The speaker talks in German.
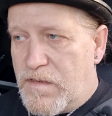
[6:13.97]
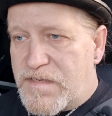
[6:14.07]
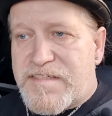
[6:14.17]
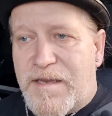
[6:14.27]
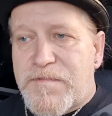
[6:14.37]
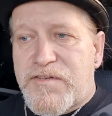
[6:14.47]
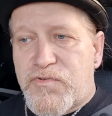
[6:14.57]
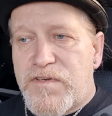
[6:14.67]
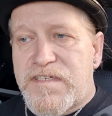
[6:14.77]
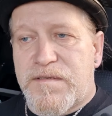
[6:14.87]
Das haben
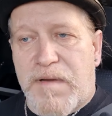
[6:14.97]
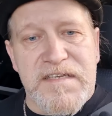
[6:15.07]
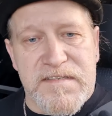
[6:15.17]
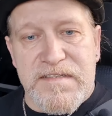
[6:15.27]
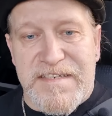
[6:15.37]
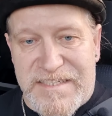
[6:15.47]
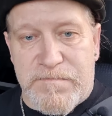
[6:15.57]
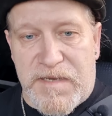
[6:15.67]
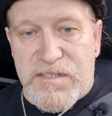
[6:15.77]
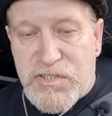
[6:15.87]
natürlich die meisten
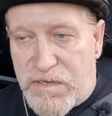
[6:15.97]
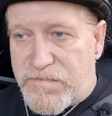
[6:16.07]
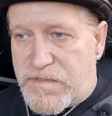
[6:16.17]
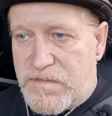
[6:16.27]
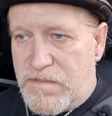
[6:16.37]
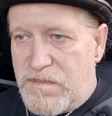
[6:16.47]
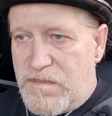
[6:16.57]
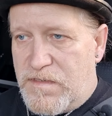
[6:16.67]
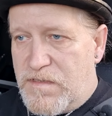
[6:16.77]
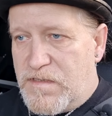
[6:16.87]
nicht mehr geschafft.
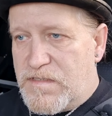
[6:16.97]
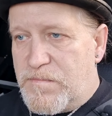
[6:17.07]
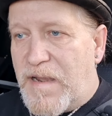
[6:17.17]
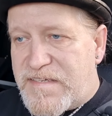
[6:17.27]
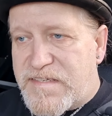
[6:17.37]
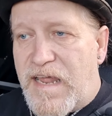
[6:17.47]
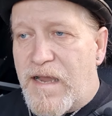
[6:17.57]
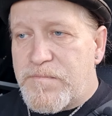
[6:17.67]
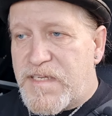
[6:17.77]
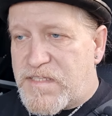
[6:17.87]
Die meisten
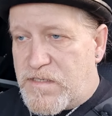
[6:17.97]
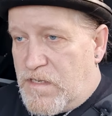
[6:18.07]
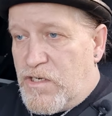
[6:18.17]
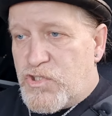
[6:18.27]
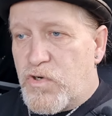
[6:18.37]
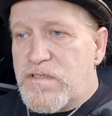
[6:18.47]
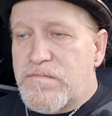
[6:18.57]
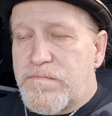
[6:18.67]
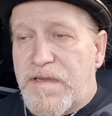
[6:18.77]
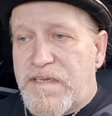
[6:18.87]
haben jetzt
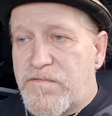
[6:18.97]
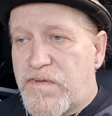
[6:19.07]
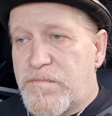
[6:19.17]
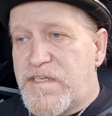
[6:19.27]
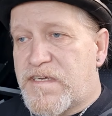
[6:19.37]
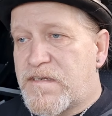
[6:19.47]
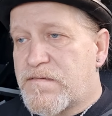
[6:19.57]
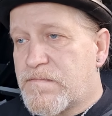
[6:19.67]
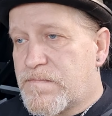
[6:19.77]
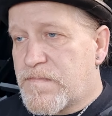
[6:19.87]
Schulden bei ihren Vermietern,
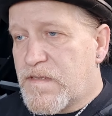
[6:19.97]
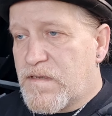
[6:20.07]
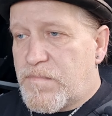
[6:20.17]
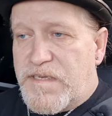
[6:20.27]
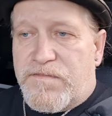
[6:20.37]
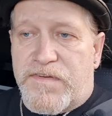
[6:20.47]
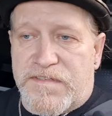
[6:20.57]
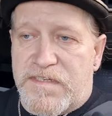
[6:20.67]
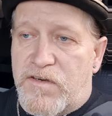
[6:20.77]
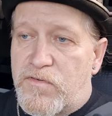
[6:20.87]
bei ihren
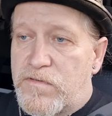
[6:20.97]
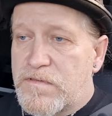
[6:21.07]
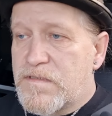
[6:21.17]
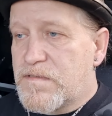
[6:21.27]
Versicherungen,